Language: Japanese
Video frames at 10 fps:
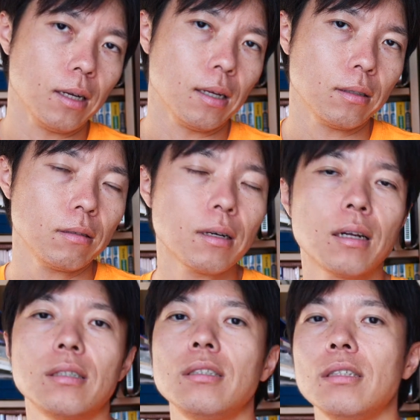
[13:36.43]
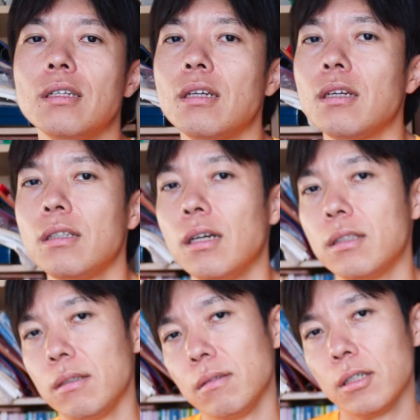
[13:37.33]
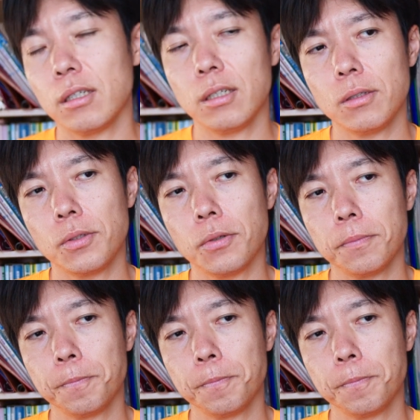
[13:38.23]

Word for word: だなっていう話になってるわけなんですよ